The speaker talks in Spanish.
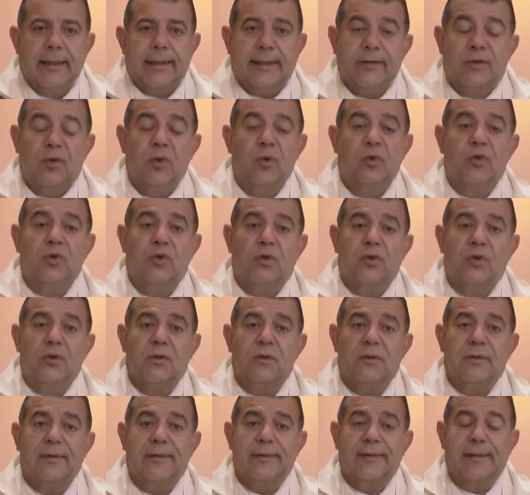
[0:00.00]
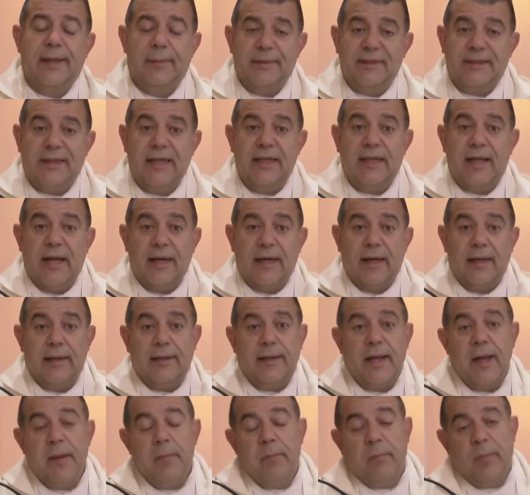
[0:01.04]
Jesús de visita en el
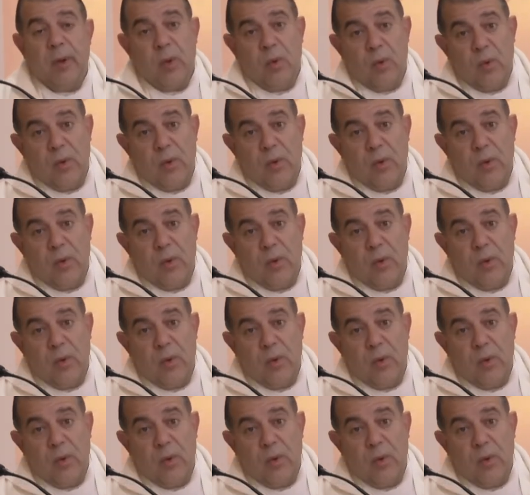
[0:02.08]
templo,